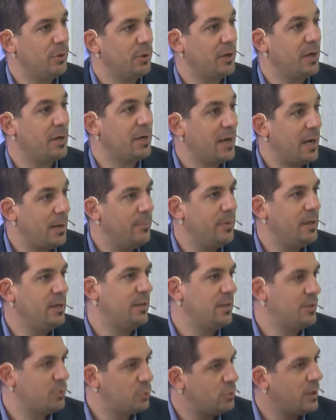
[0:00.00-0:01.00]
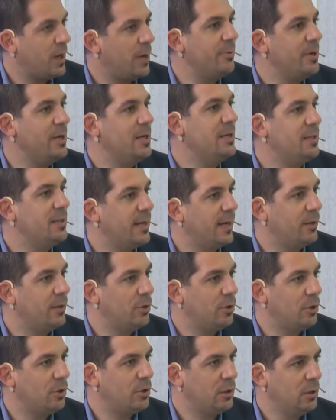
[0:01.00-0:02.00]
porque realmente es un
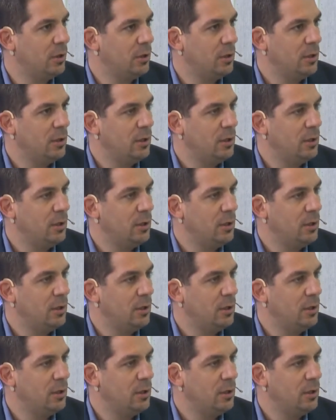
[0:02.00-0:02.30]
habilitador